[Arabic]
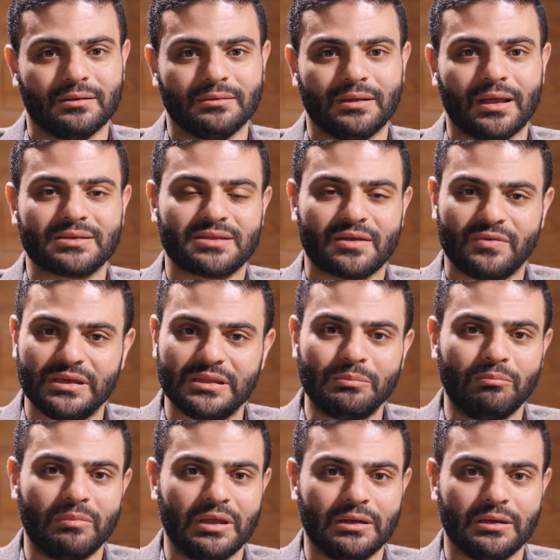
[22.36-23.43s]

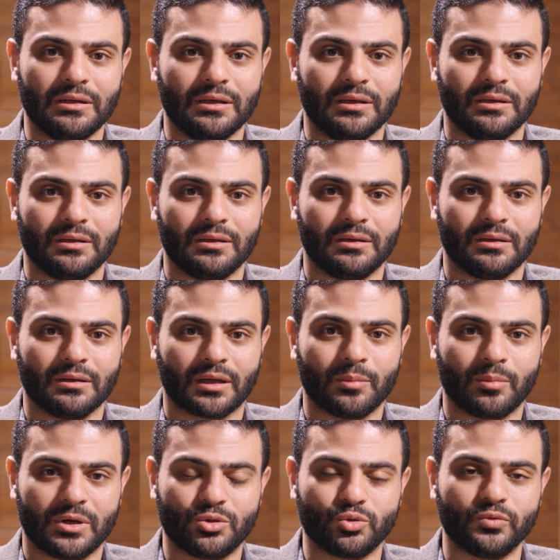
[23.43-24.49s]
نستفيد من
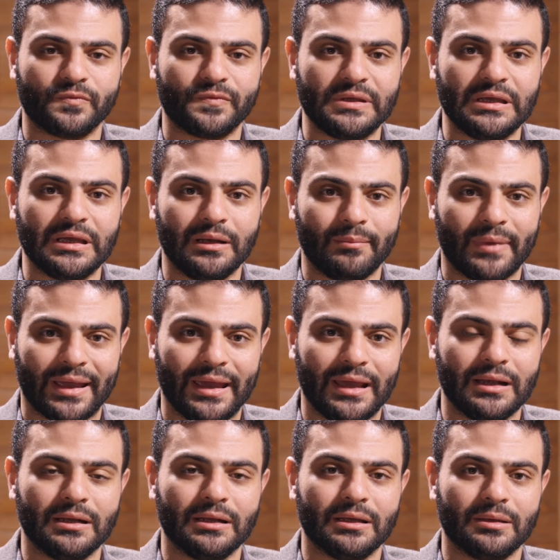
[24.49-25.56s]
خبرته في
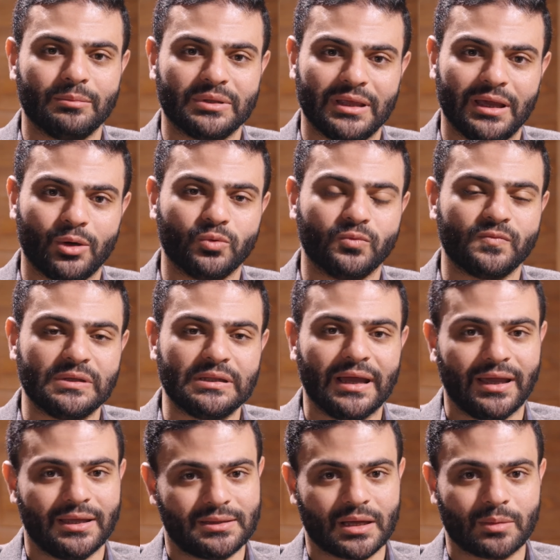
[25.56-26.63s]
المجال بتاعه في
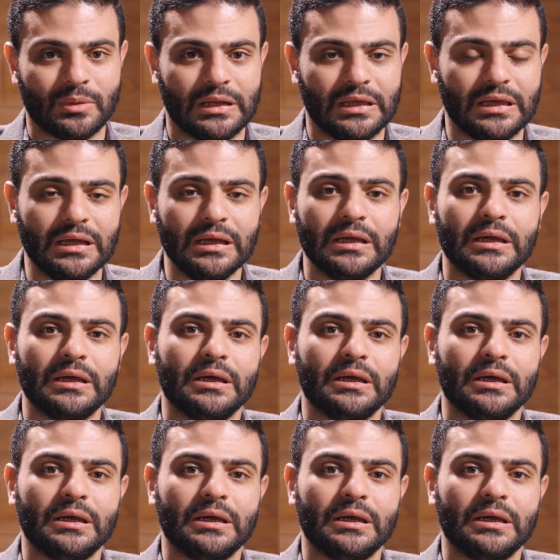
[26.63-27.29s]
الناحيه التجميليه